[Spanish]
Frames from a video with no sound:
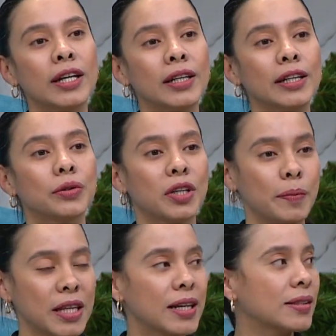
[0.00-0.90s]
en la
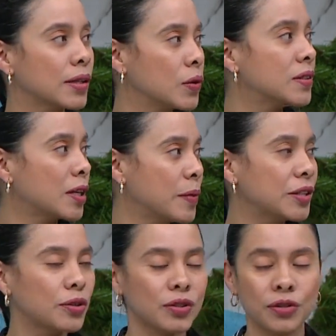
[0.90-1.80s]
Torre Médica de Salud y
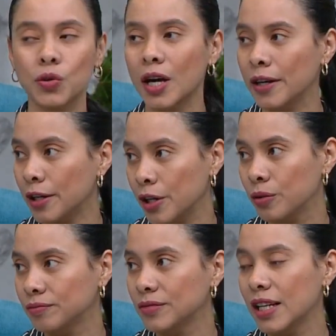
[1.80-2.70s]
Servicios en Ciudad del Río.